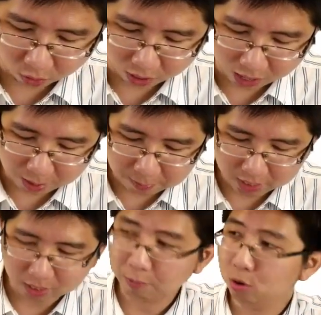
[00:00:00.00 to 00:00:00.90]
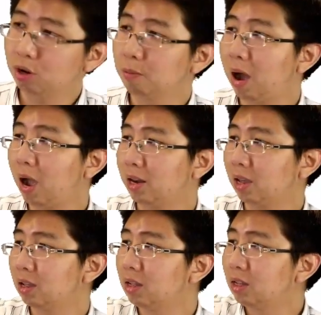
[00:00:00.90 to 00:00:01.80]
ค่ามี W turbine เนี่
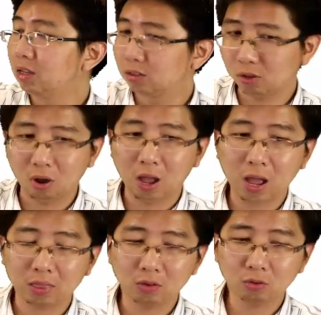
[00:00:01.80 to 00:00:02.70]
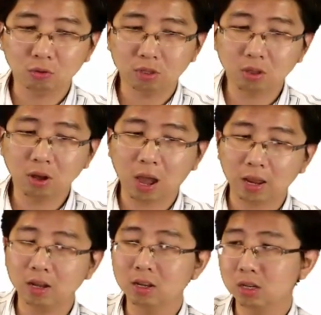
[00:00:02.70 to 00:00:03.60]
ยสองค่าต้องจุดที่ต้องหา
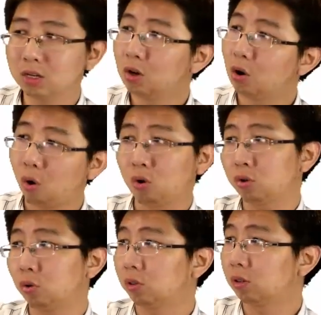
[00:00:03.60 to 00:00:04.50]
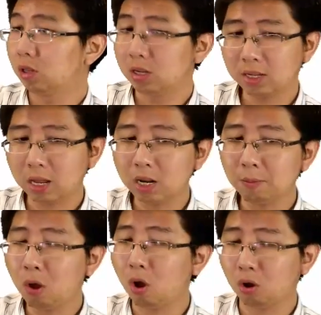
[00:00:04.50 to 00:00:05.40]
เนี่ยคือ 6 จุด หรือถ้านึก
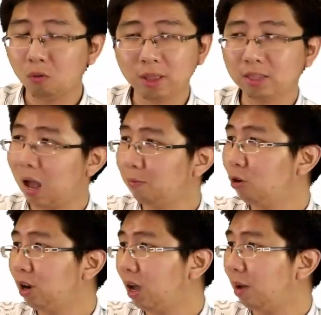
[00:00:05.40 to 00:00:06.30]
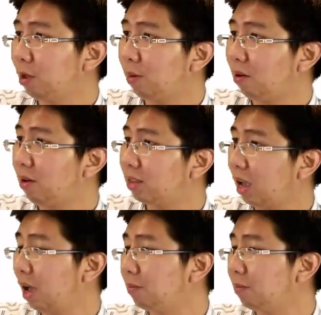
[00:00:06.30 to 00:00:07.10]
ไม่ออกลองวาดกราฟดูก็ได้ครับ เดี๋ยวพาวาดกราฟ